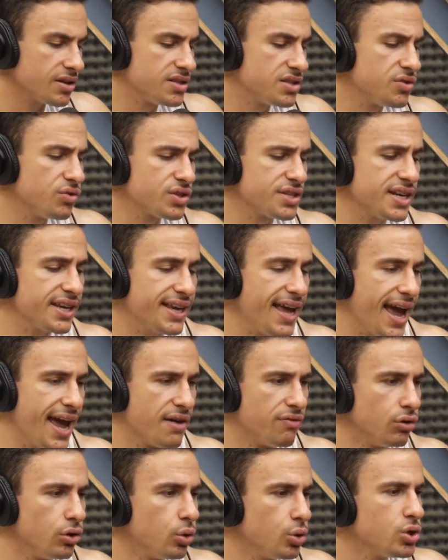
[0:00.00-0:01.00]
Se você quer
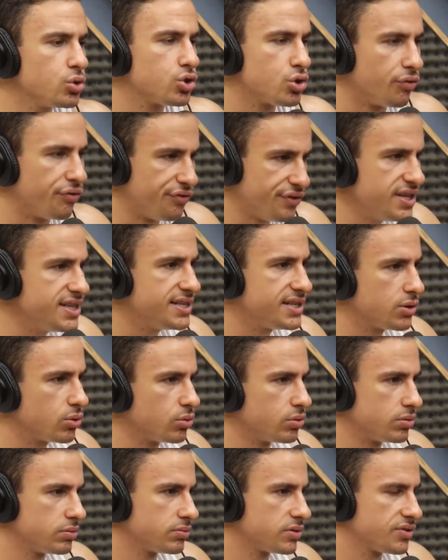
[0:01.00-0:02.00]
evoluir o seu
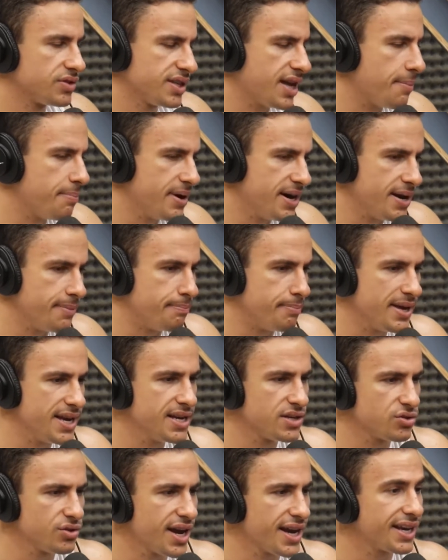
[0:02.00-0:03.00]
físico, se você quer perder
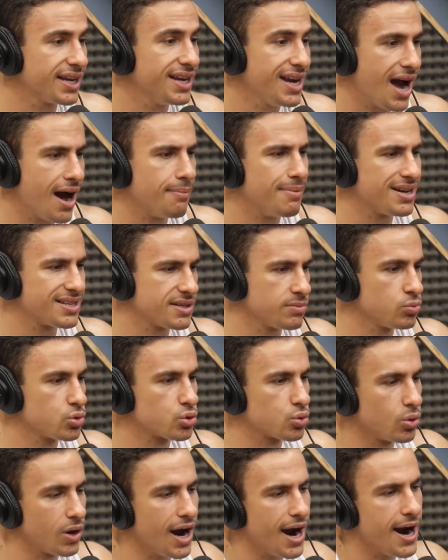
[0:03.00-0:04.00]
peso, né, criar massa
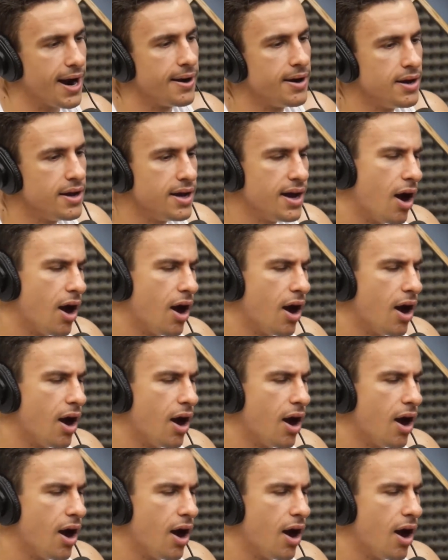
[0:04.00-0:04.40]
muscular,